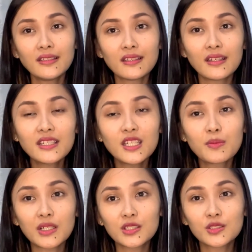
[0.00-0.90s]
để khi
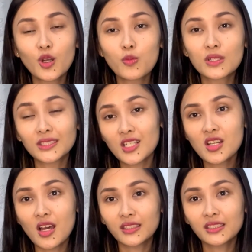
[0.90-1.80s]
mà người dùng người ta
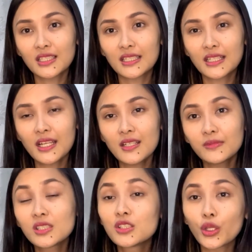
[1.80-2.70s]
search thì
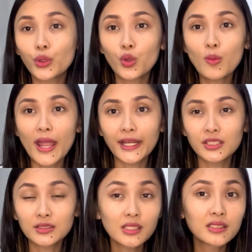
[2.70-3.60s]
cái thương hiệu của bạn
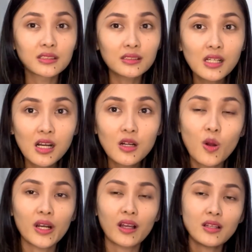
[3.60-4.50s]
được tin tưởng hơn
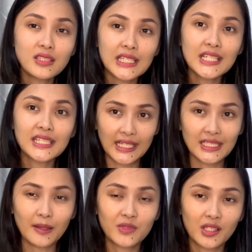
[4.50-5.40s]
hoặc là có những cái hình ảnh
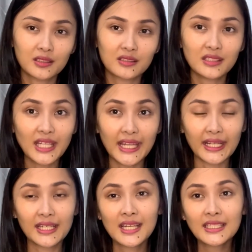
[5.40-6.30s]
cập nhật từ cửa hàng